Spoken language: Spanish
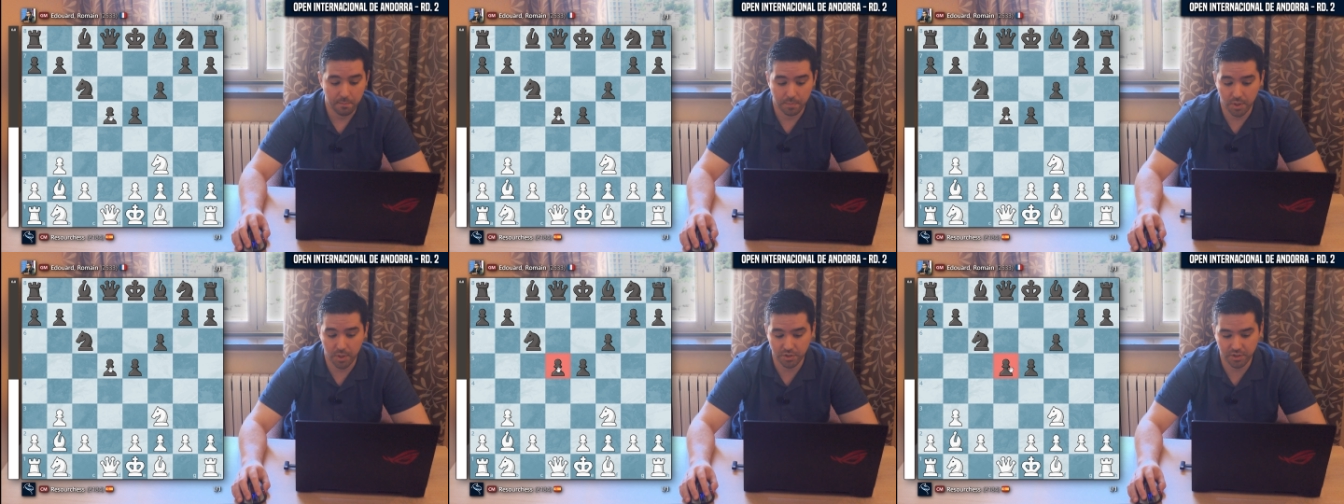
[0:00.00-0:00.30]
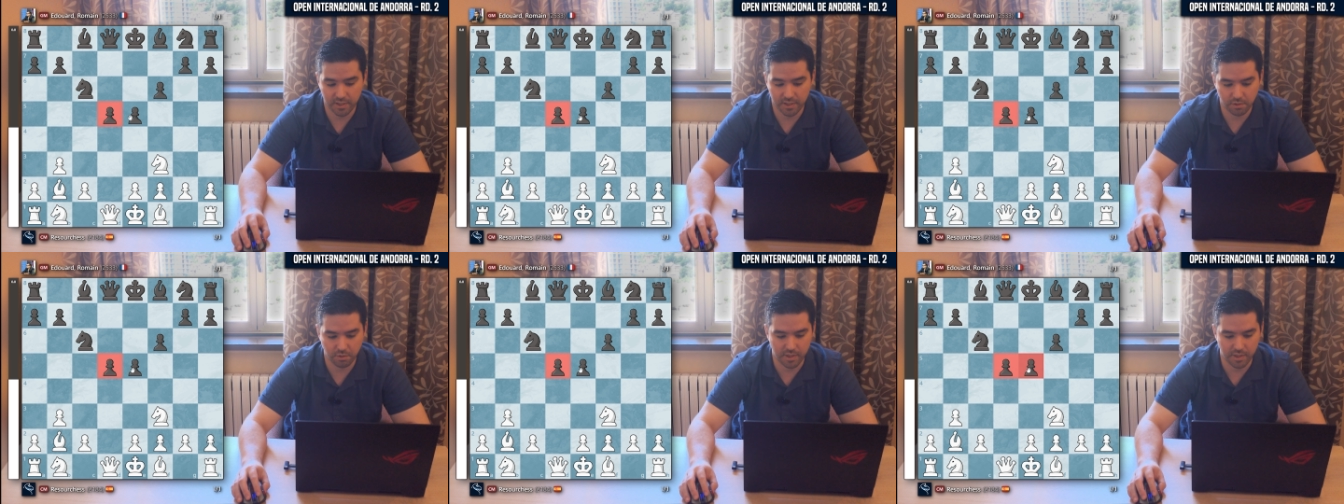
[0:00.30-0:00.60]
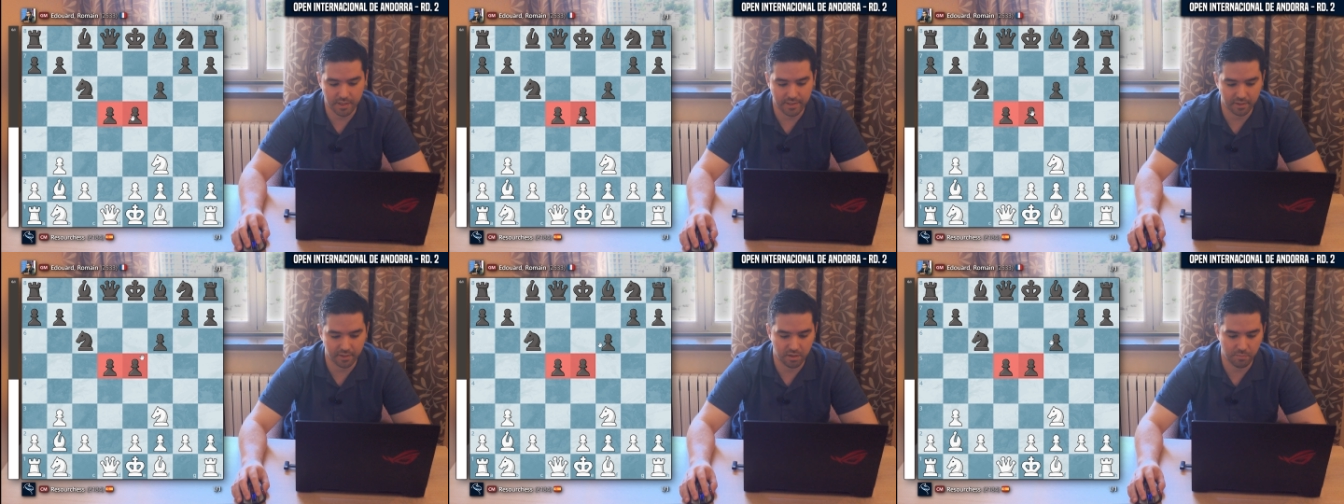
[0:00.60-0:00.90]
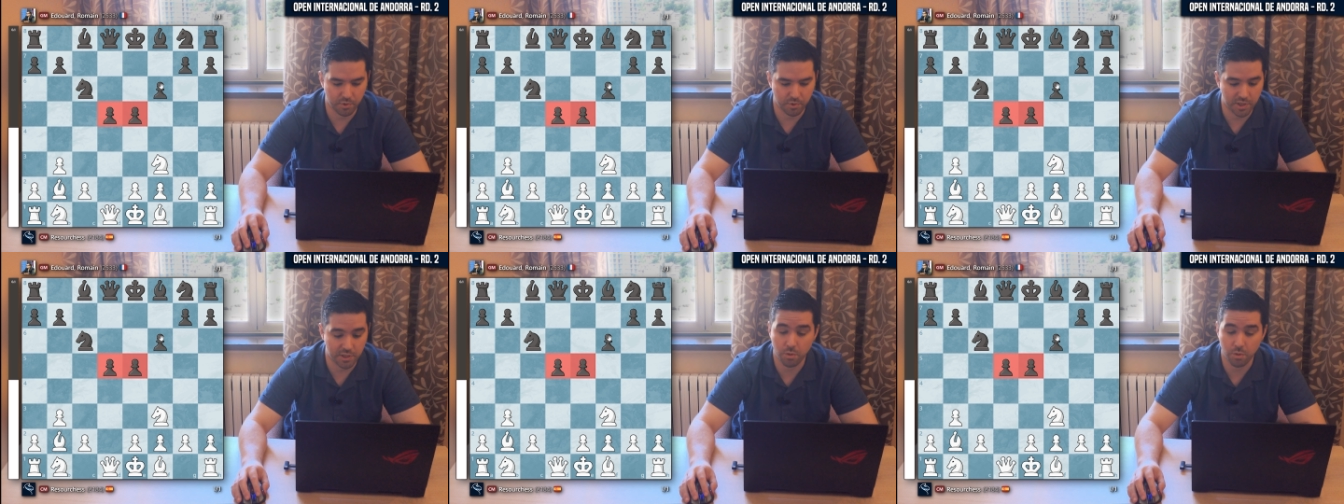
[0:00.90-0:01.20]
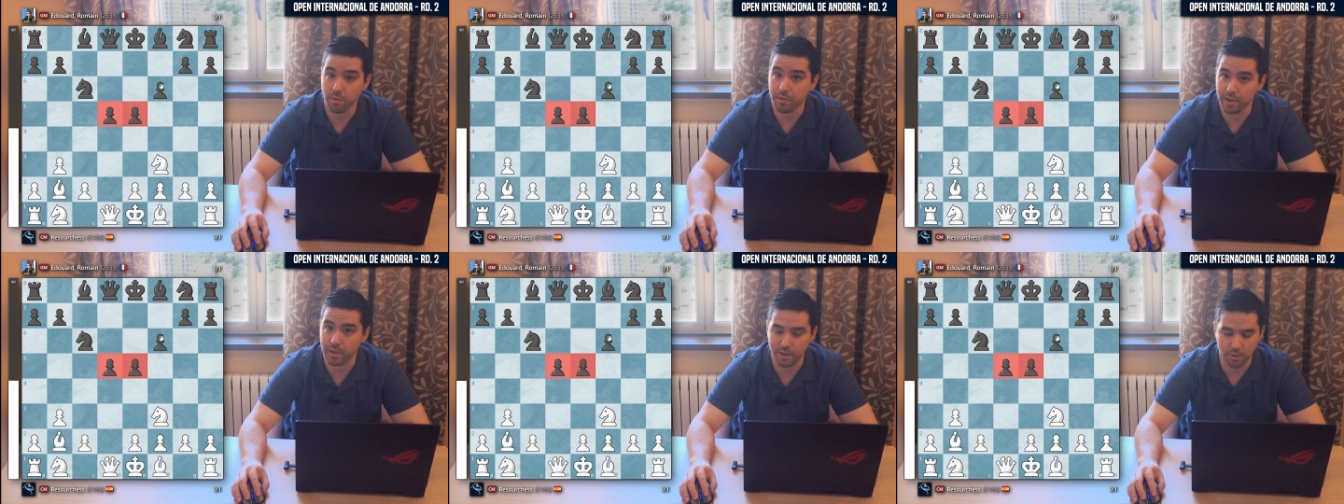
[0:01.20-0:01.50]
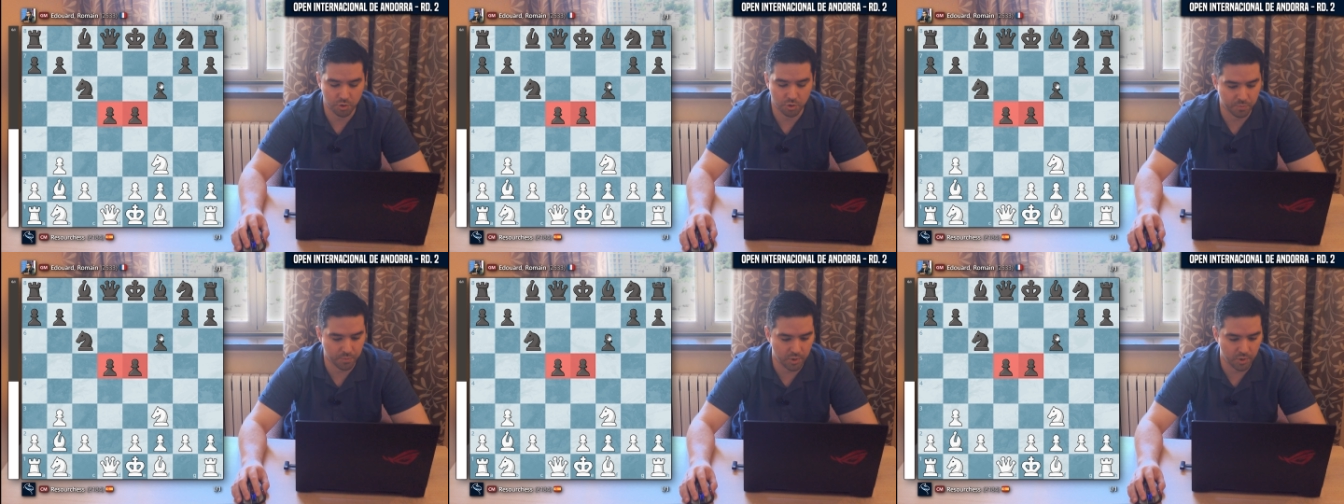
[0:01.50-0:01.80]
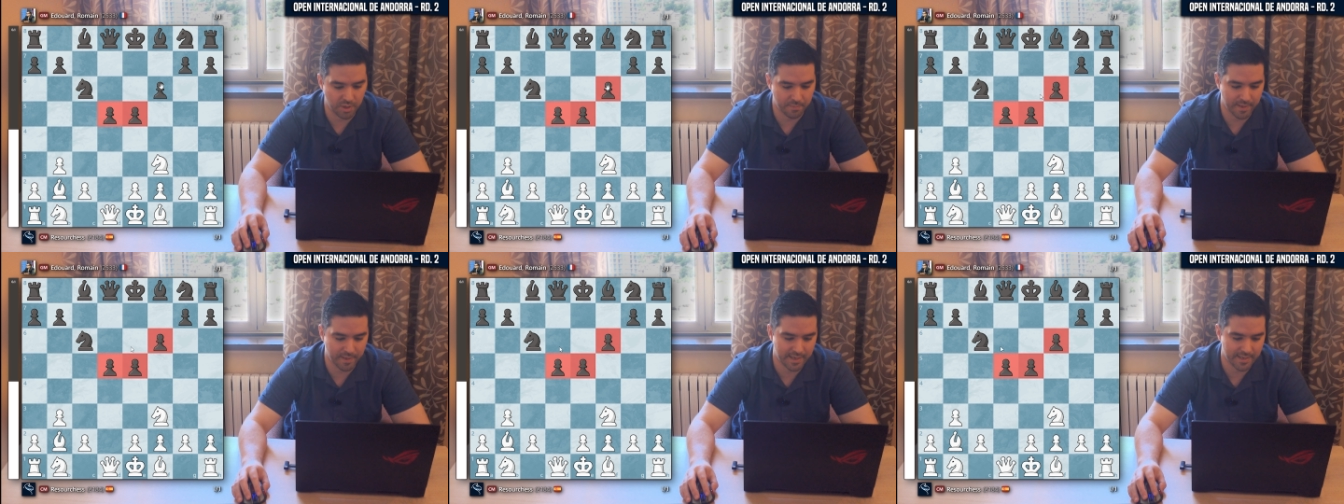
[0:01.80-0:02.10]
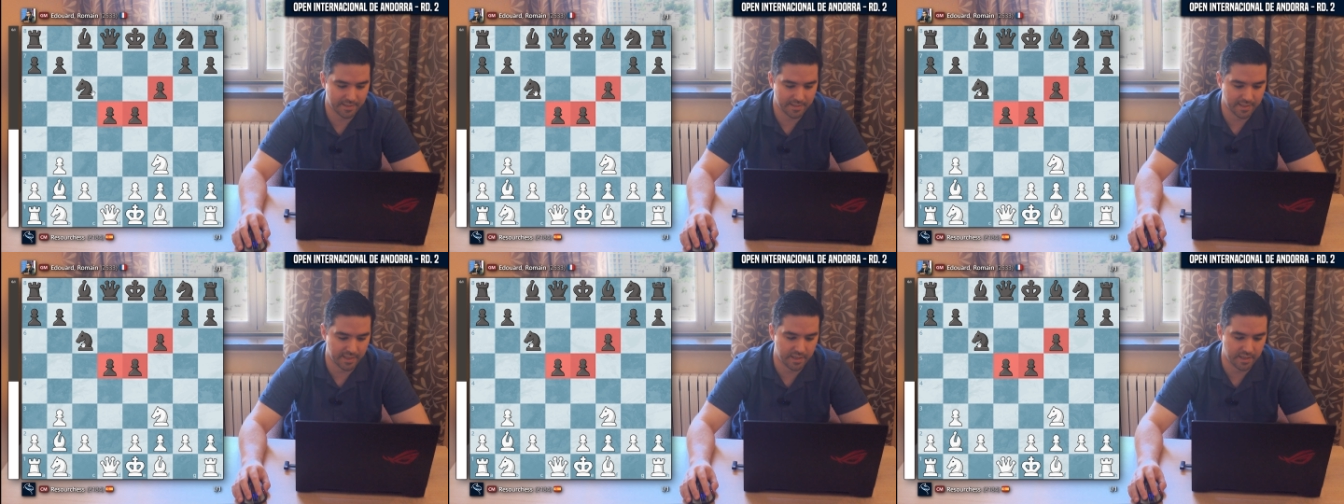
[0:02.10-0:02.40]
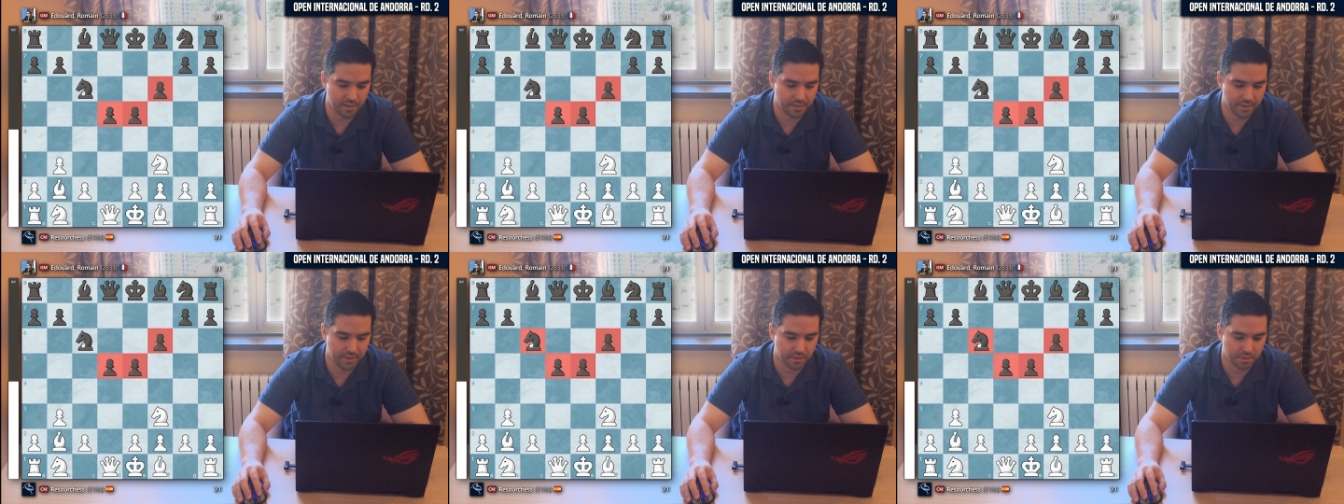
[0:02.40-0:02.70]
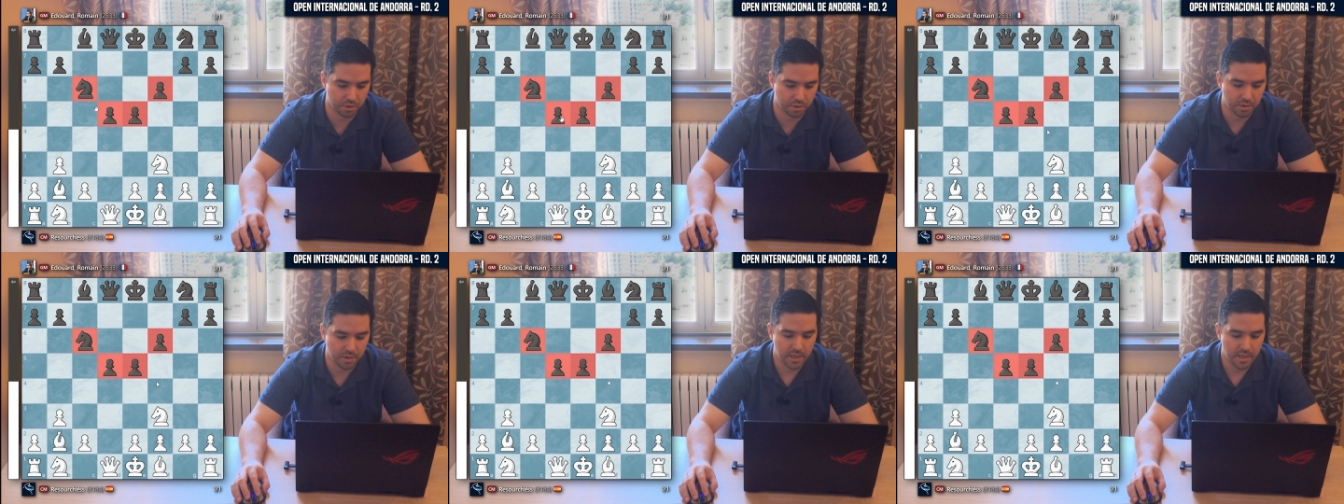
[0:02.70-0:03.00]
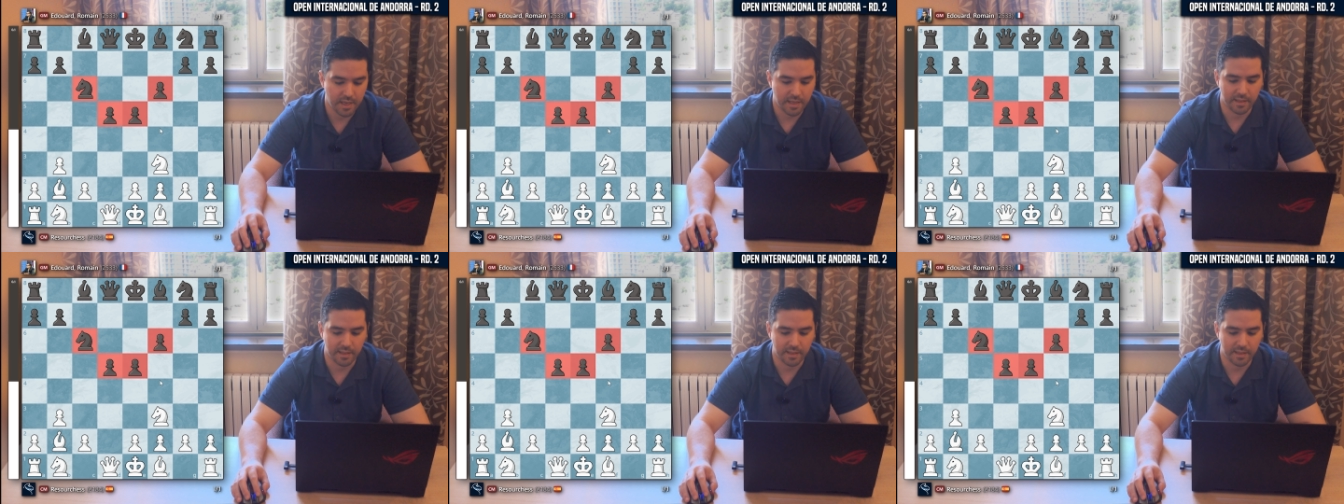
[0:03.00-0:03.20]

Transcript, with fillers: Pero es cierto que el negro pues, ha solucionado sus problemas, tiene el centro,